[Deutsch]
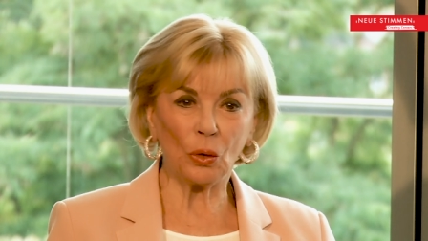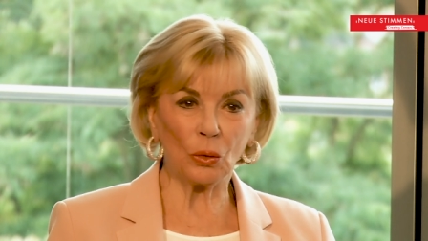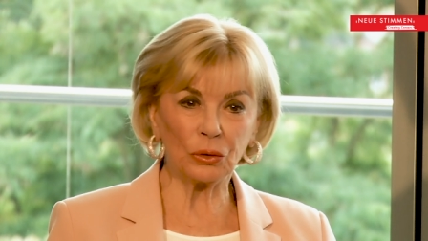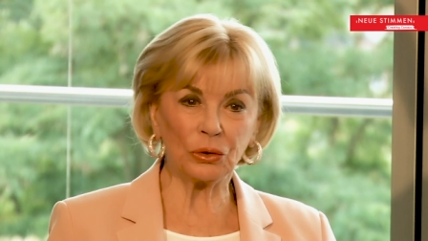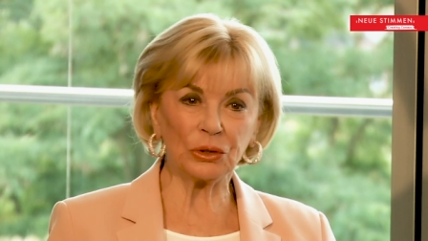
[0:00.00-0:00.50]

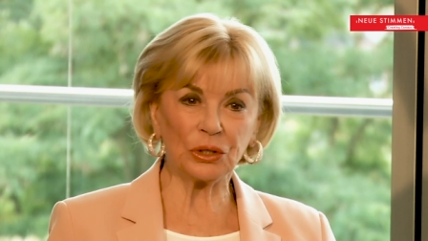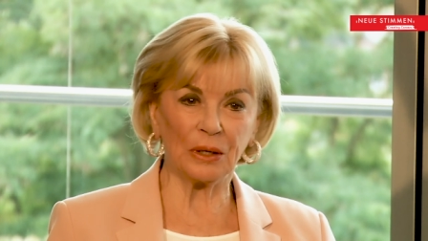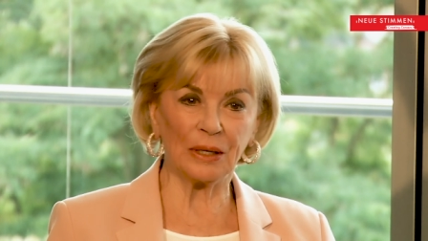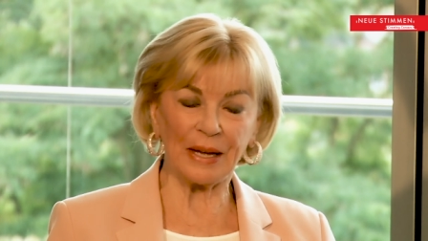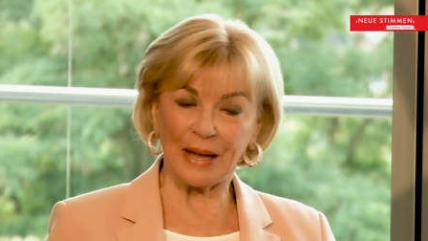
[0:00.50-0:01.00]

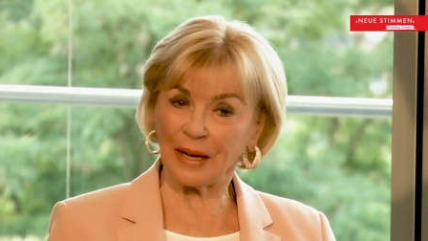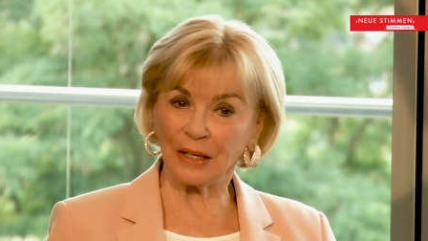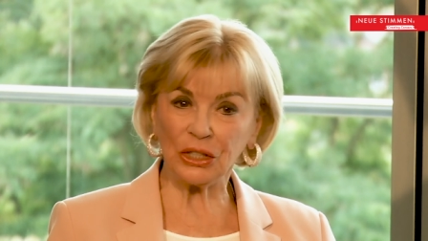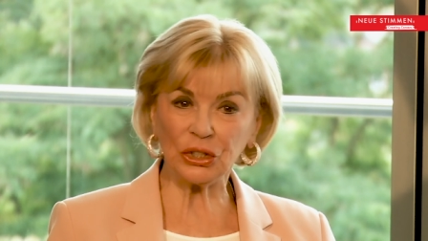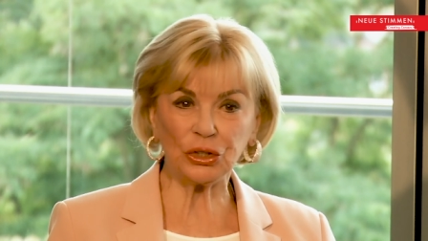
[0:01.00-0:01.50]
und äh,
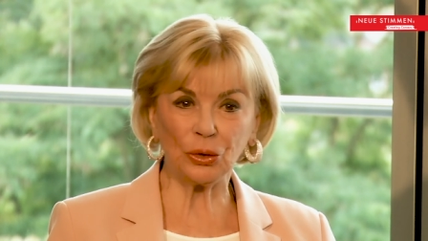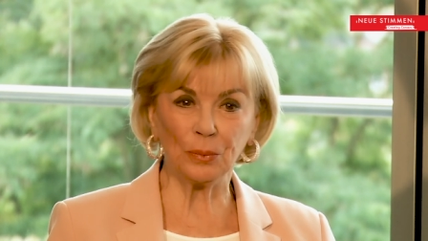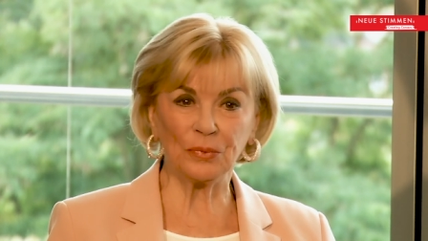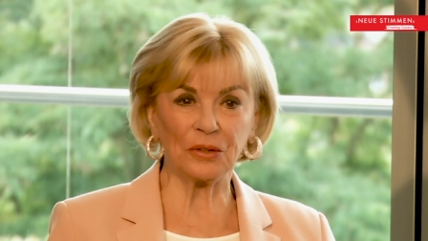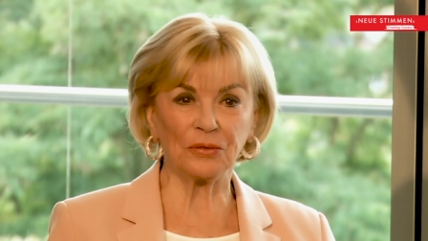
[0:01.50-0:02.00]
Englisch,
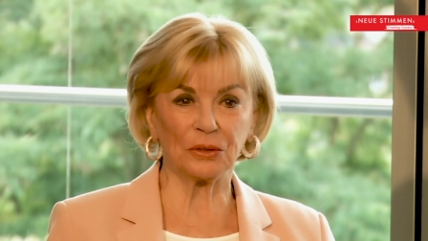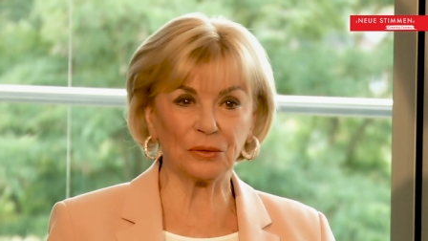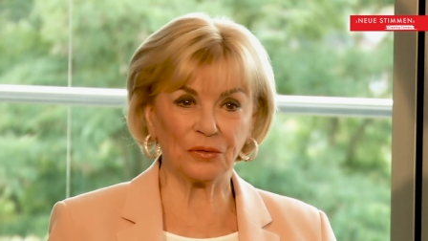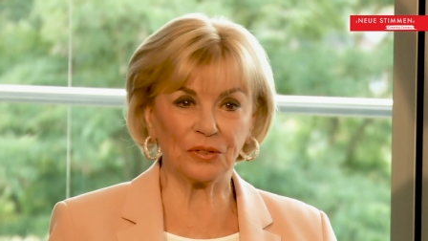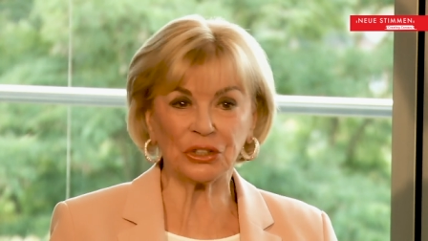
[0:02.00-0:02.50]
um sich
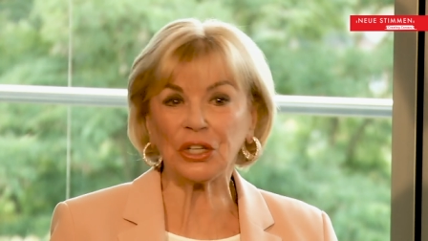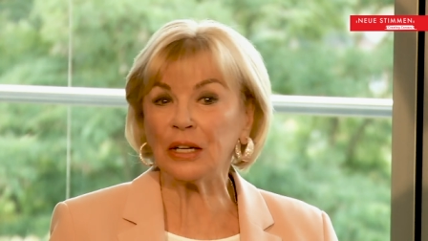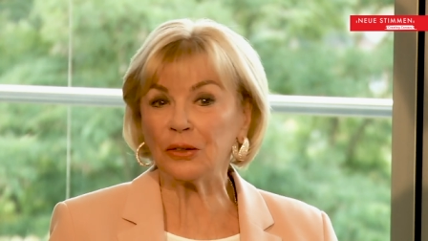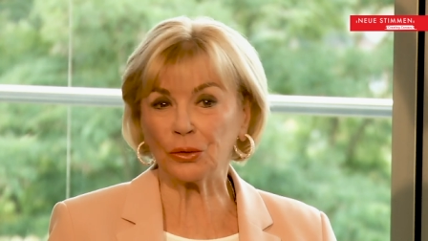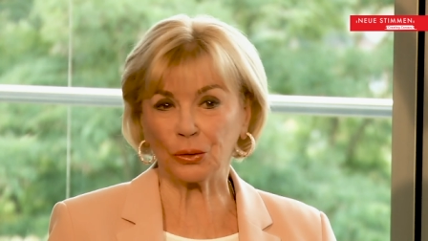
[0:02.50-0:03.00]

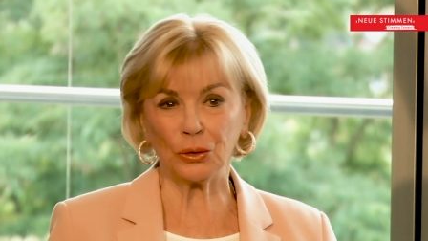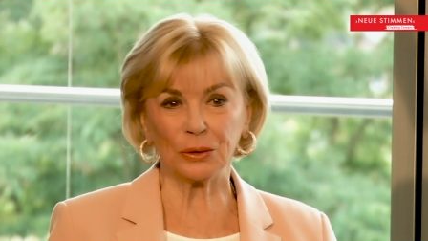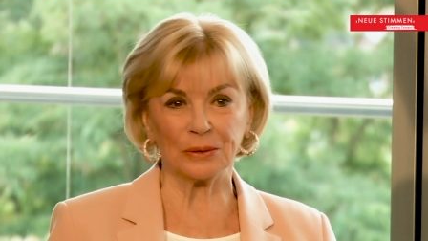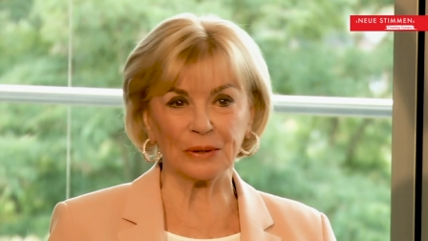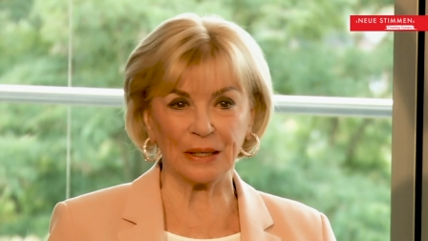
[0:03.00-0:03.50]
verstehen zu
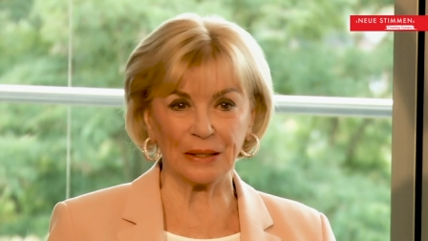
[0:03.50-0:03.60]
können